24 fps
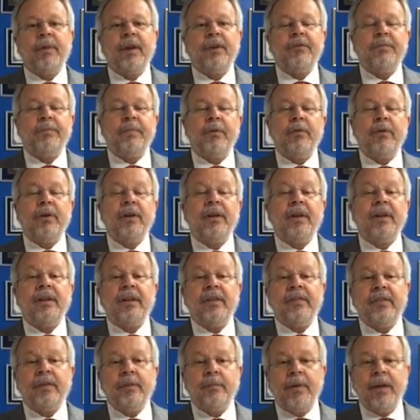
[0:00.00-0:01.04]
mas pelo
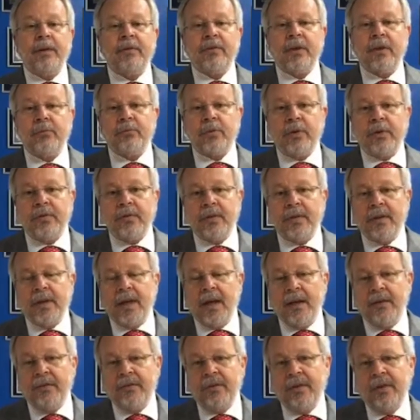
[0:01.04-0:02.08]
engrandecimento da sua
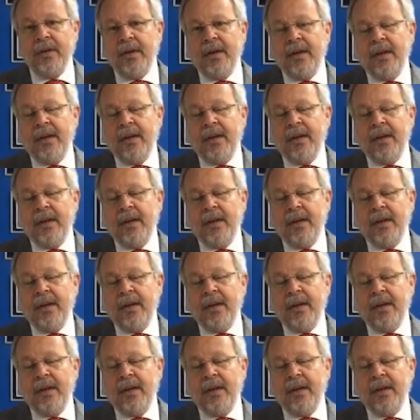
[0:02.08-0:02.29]
cidade.